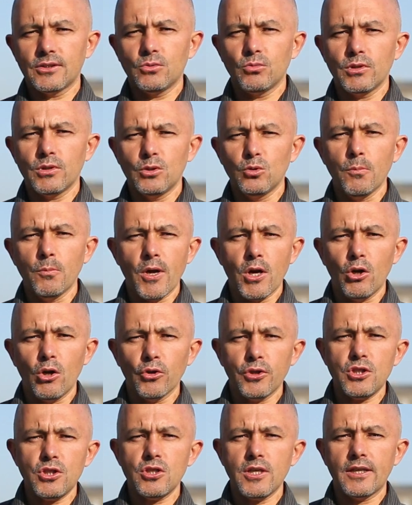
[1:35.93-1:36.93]
który
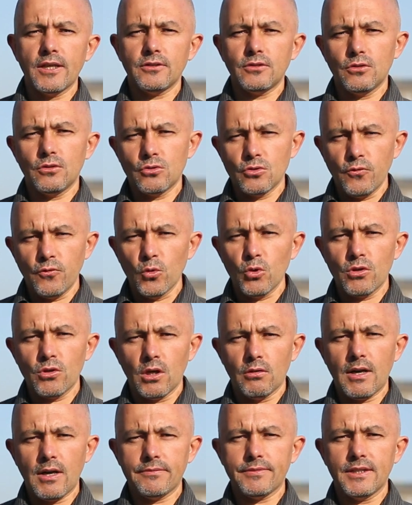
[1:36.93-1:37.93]
numerologicznie jest
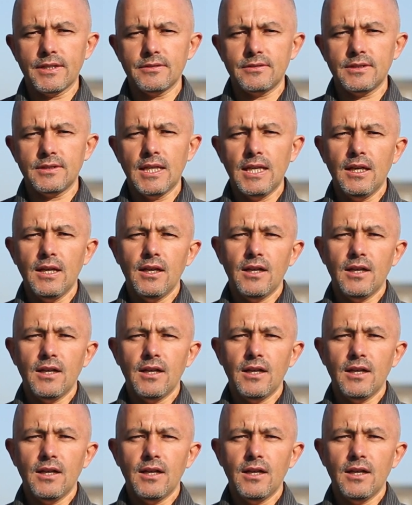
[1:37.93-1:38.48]
czwórką, a więc